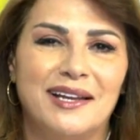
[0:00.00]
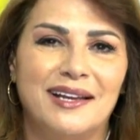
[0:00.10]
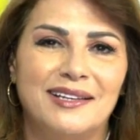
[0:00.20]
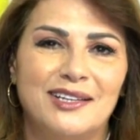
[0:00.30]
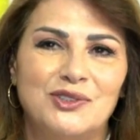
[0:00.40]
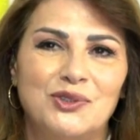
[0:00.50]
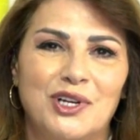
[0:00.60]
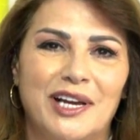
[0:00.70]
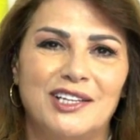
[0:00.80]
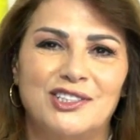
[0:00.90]

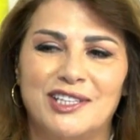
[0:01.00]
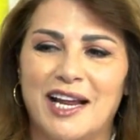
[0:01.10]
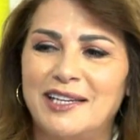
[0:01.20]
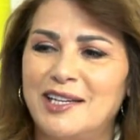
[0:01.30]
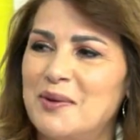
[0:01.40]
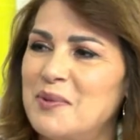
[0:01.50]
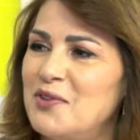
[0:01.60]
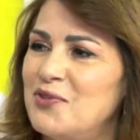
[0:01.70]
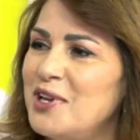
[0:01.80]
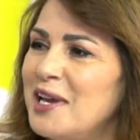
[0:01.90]
يسوع إيش كان يعمل
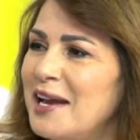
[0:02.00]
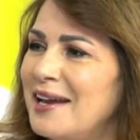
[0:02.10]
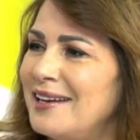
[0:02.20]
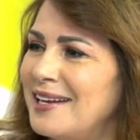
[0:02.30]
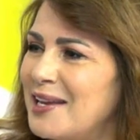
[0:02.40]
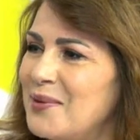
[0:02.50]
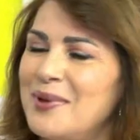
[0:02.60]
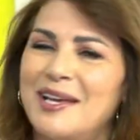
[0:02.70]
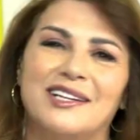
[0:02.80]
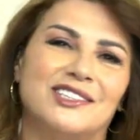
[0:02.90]
فيها
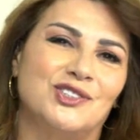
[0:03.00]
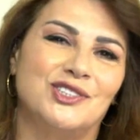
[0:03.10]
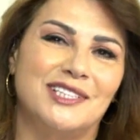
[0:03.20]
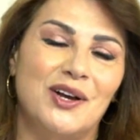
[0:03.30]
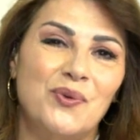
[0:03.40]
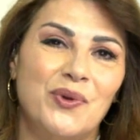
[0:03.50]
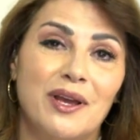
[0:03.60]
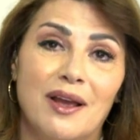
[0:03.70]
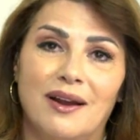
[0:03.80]
لكبر شو يسوي